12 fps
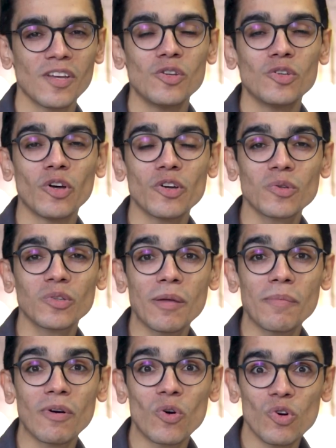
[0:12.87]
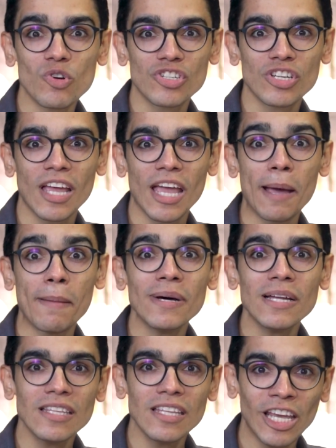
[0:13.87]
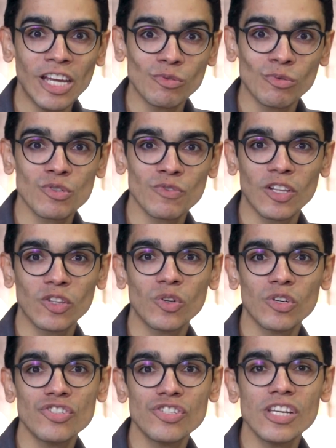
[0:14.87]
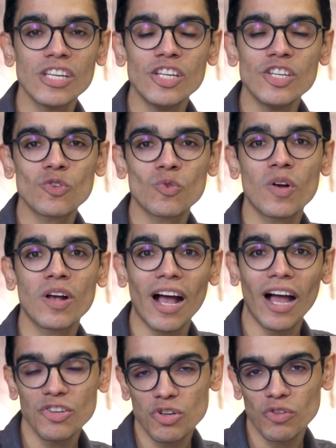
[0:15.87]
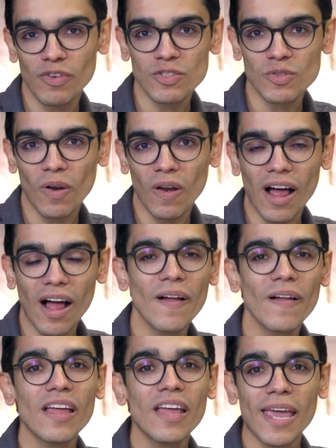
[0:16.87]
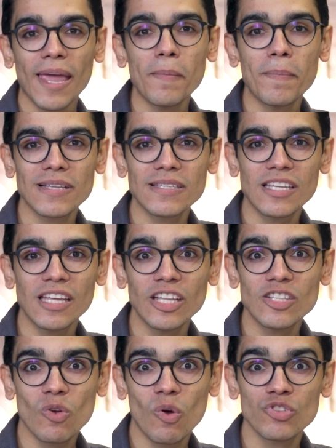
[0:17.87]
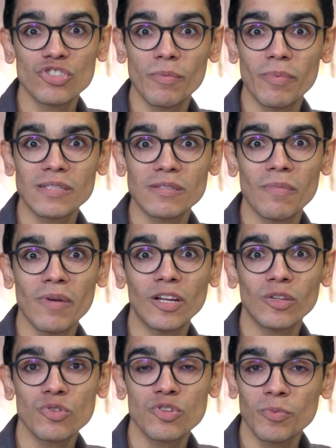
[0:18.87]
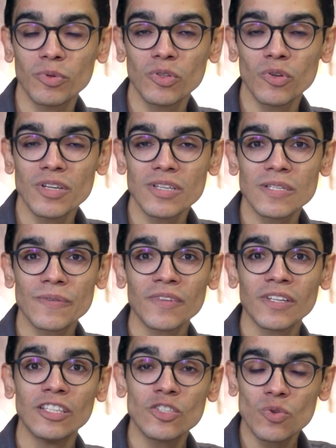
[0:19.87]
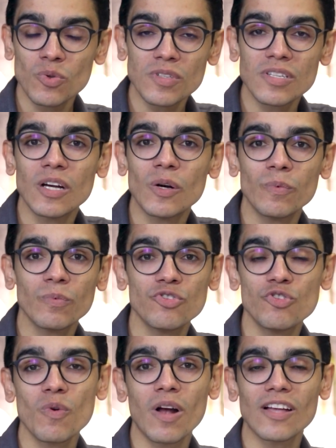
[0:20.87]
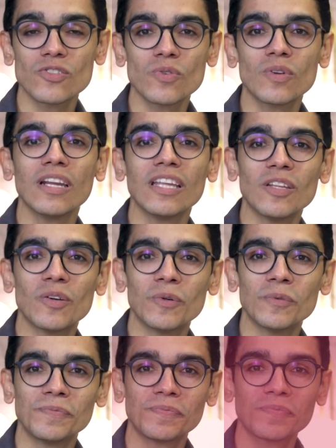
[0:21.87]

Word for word: E o nosso tema hoje é manejo dos fatores de risco cardiovascular em pacientes com diabetes mellitus tipo 2. Discussão de um caso clínico.